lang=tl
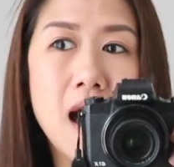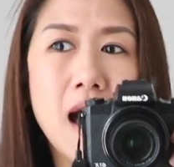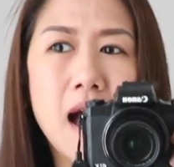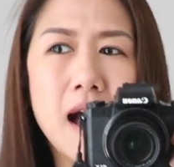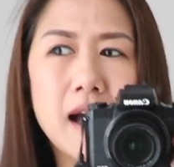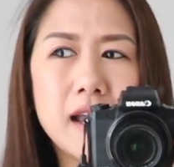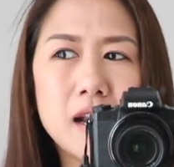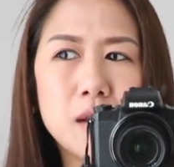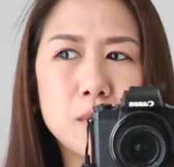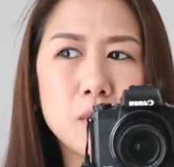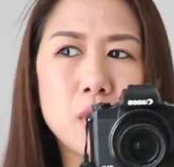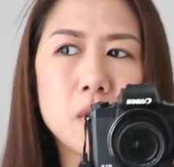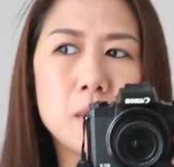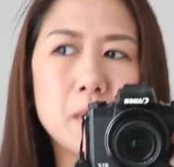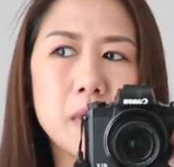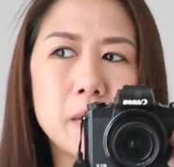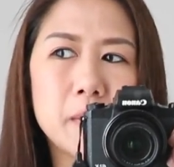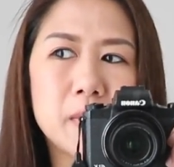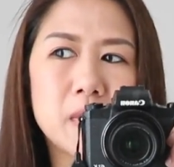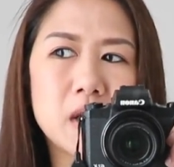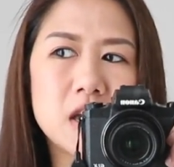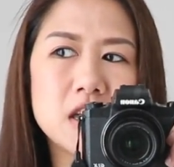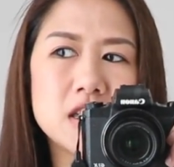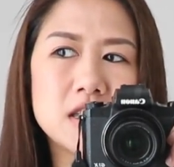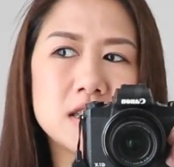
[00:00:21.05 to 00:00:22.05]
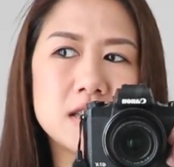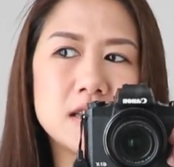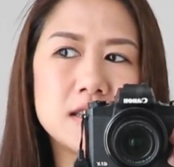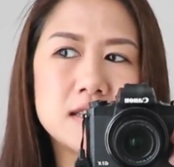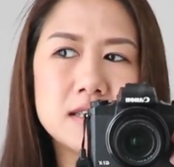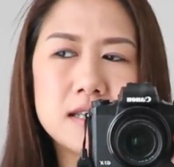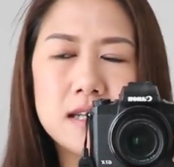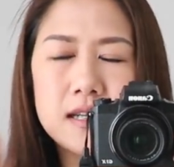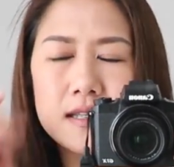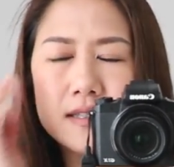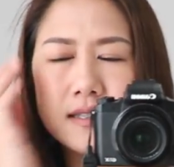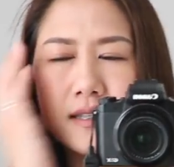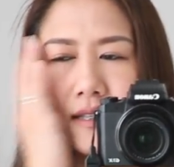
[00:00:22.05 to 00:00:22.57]
Ang alam ko, may branch din
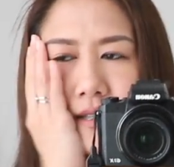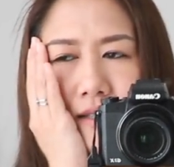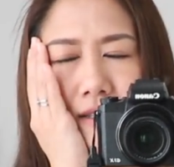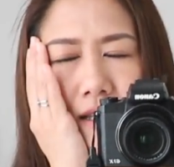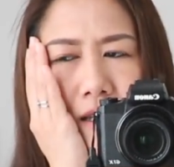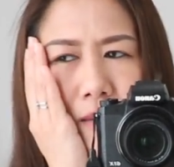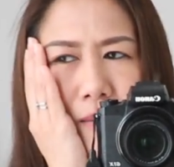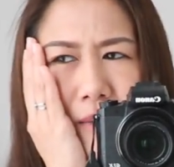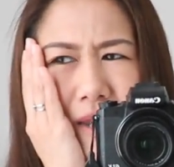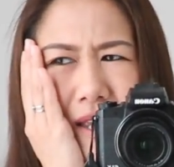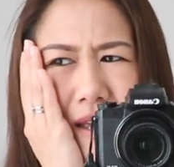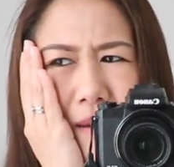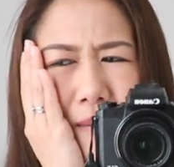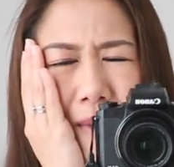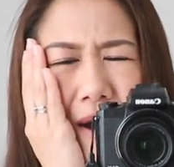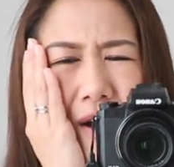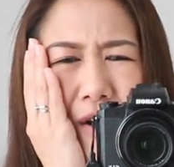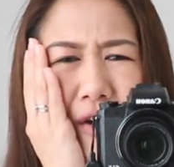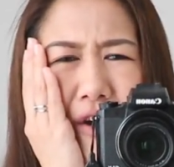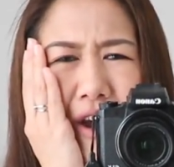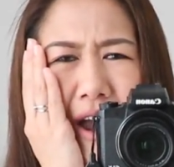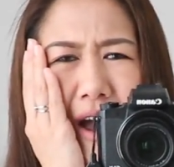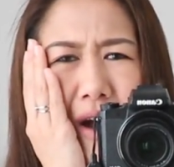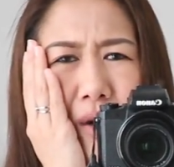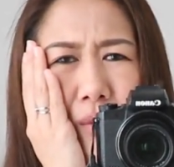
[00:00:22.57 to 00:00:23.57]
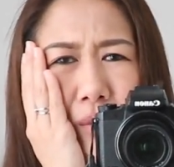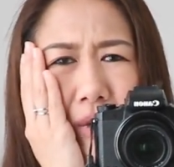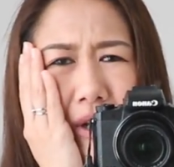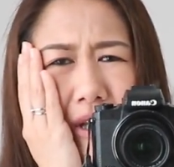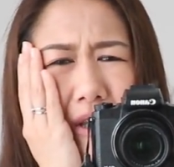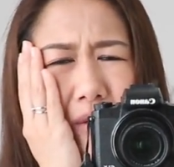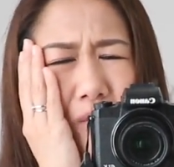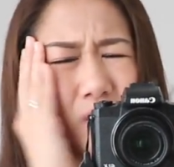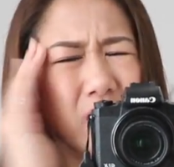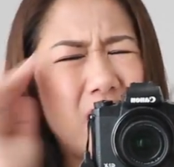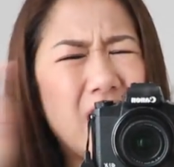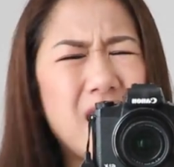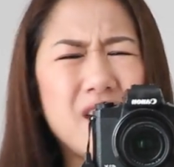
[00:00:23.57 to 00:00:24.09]
sila sa Salmiya ba or
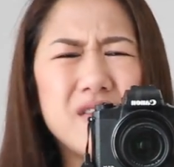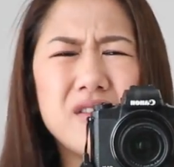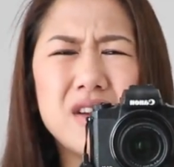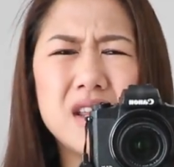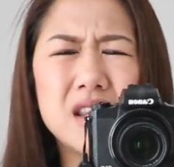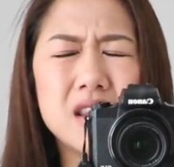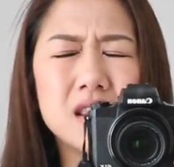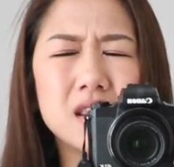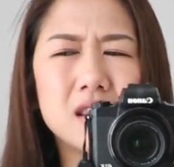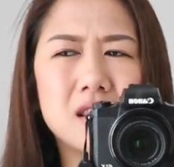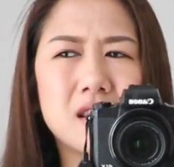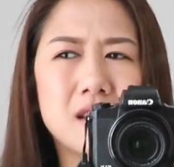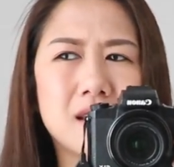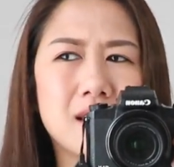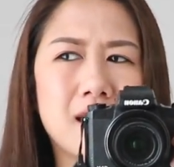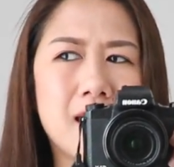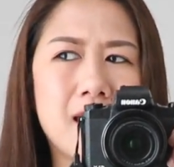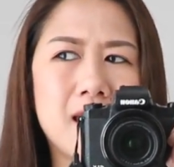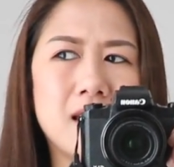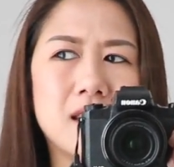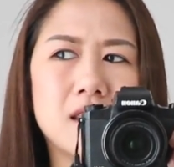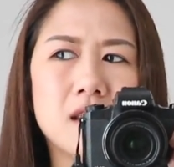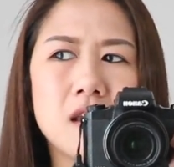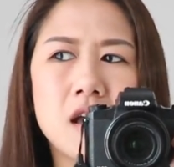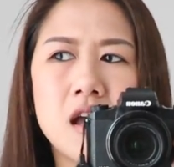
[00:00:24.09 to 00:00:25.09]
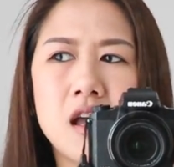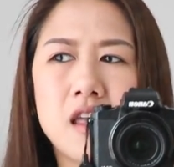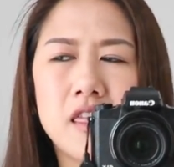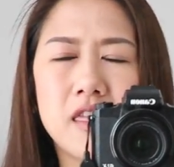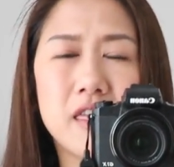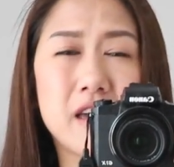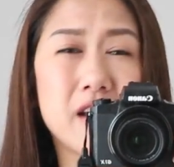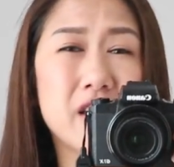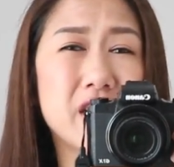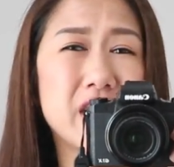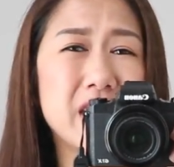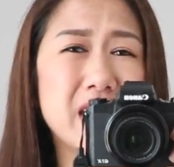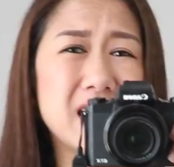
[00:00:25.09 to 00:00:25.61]
Hawali. We haven't tried
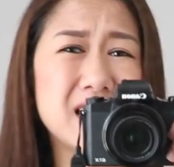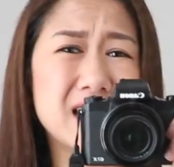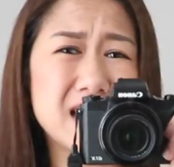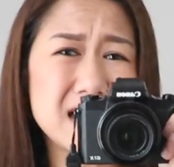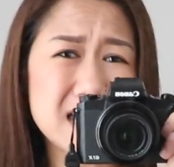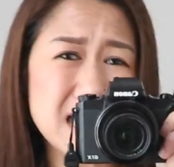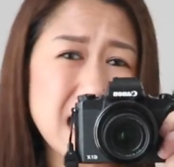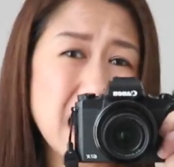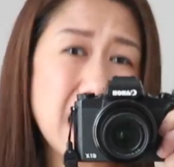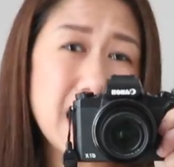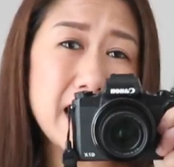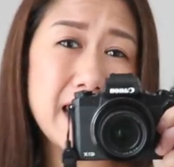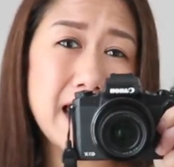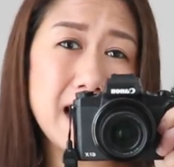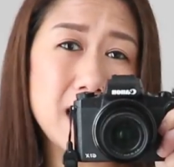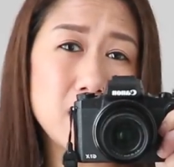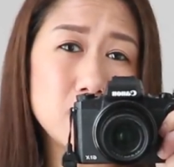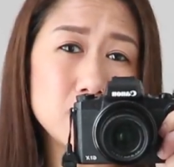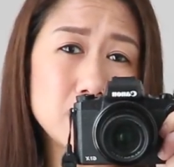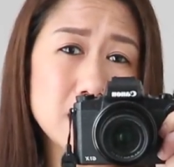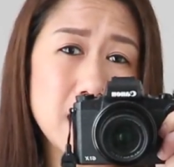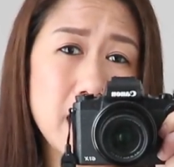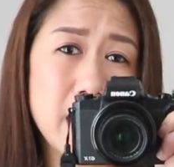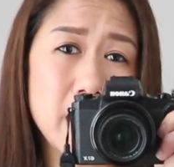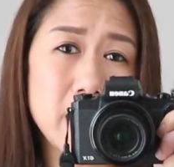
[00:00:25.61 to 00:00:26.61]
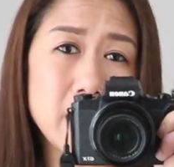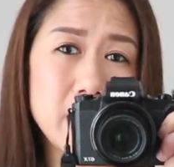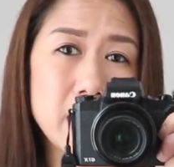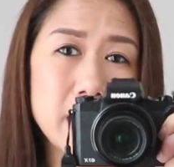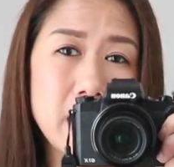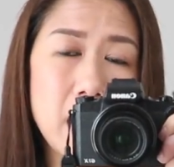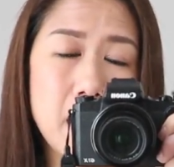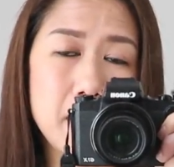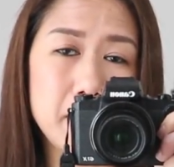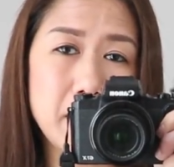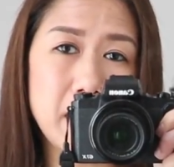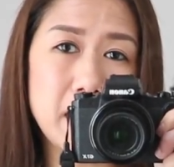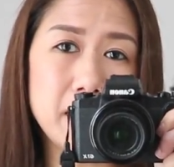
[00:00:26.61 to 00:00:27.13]
there yet kasi nga alayo sa area
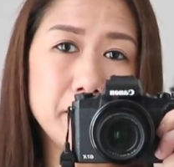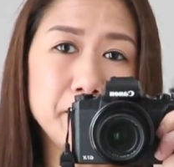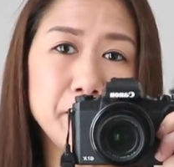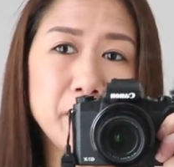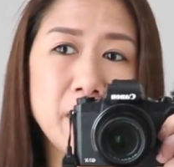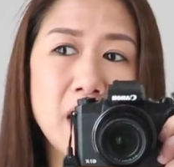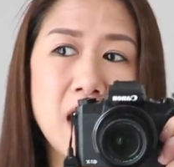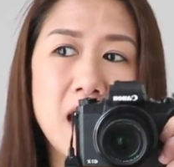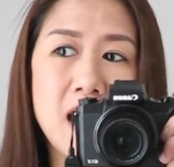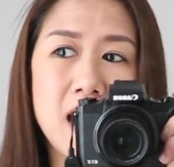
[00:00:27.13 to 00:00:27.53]
namin.